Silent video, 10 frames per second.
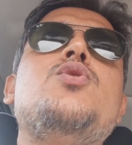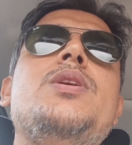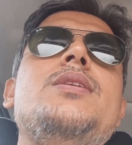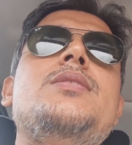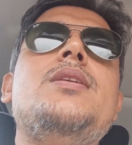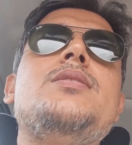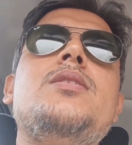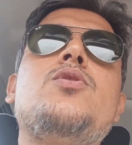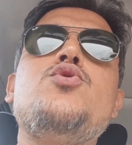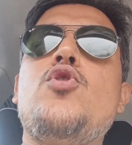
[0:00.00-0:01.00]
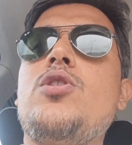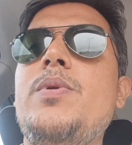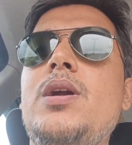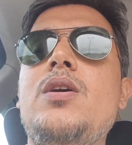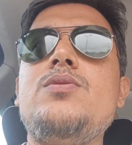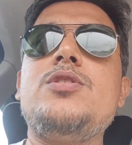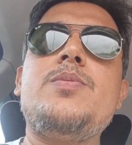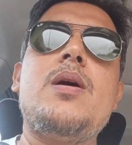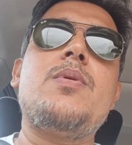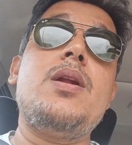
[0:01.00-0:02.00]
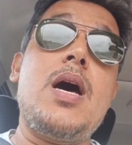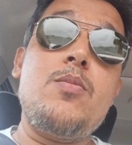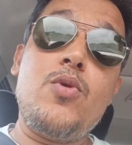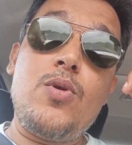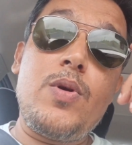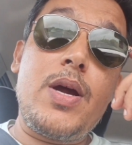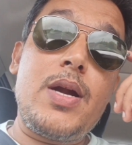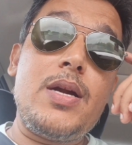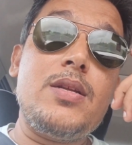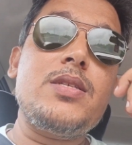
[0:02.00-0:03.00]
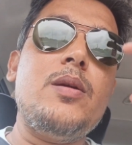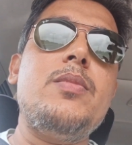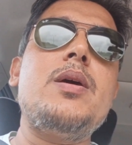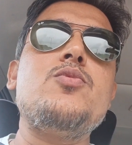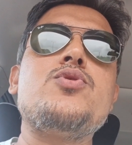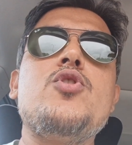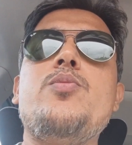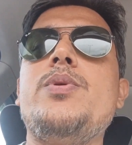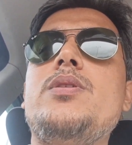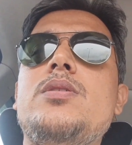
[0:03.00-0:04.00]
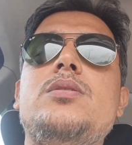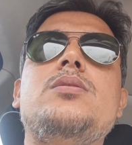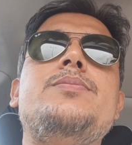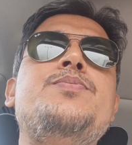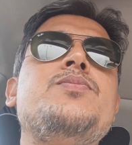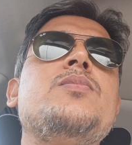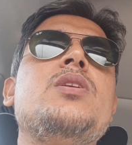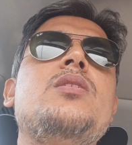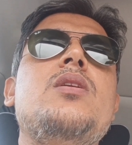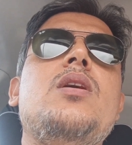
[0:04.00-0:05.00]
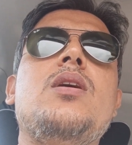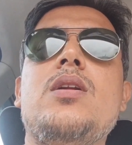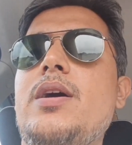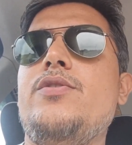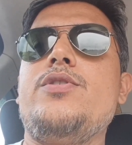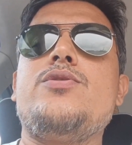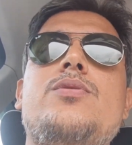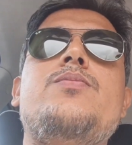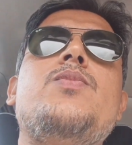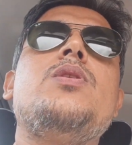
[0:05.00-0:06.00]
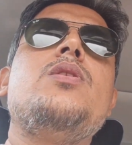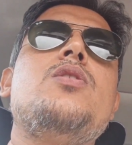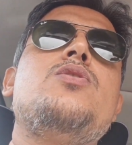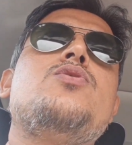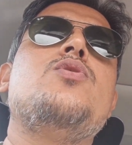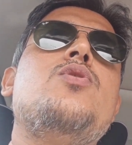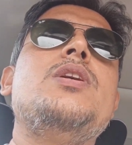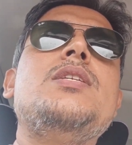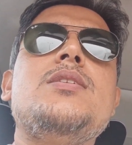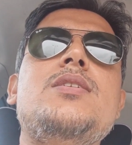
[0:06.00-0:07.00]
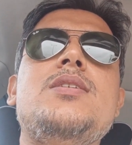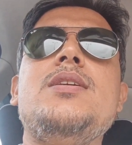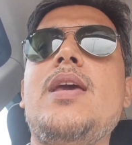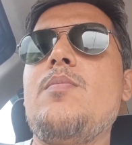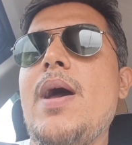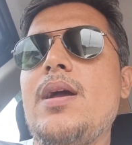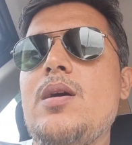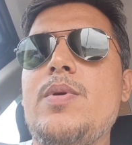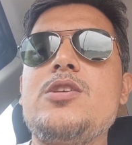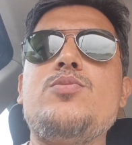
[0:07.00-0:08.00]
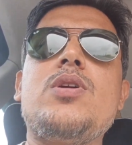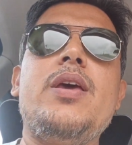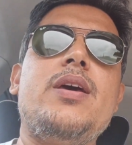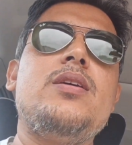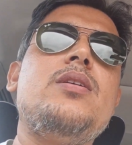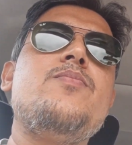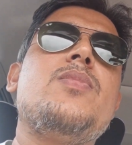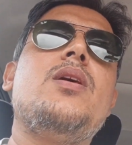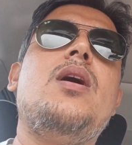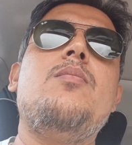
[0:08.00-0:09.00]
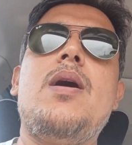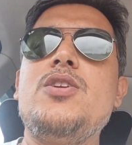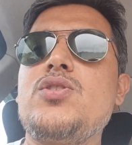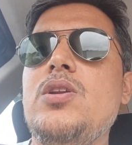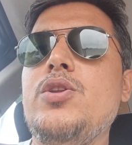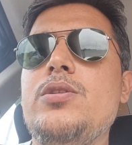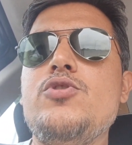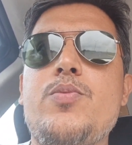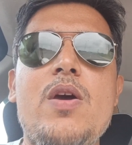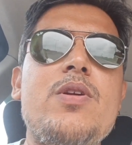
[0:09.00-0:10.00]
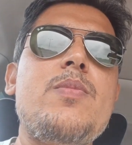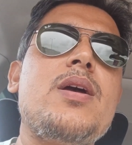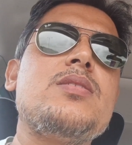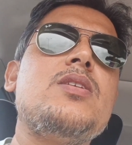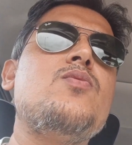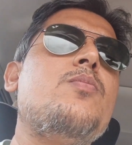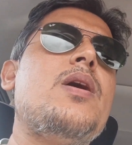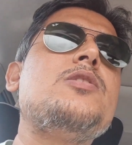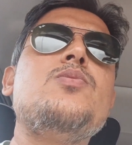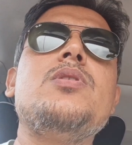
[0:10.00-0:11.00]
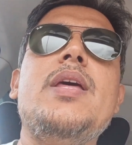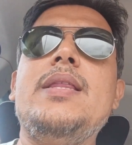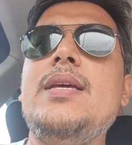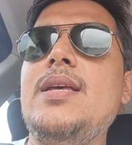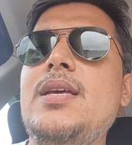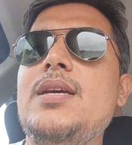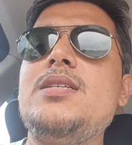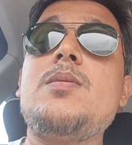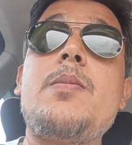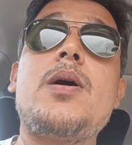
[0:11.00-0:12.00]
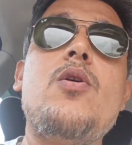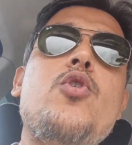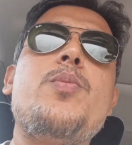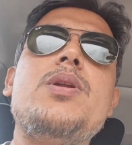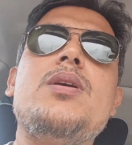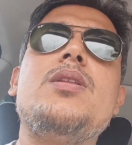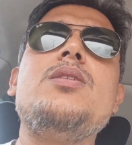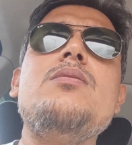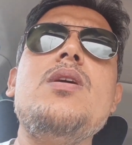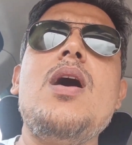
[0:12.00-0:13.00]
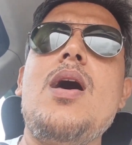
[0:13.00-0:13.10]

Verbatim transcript: सो ही सेट सर कुछ डॉक्यूमेंट लाओ जिसपे आपका नाम हो एंड एट द सेम टाइम उसके ऊपर घर का एड्रेस हो सो ही सजेस्टेड कि आप बैंक का पासबुक ले आइए अब आजकल जो प्राइवेट बैंक्स हैं वो पासबुक देती नहीं है जब आप अकाउंट ओपन करते हो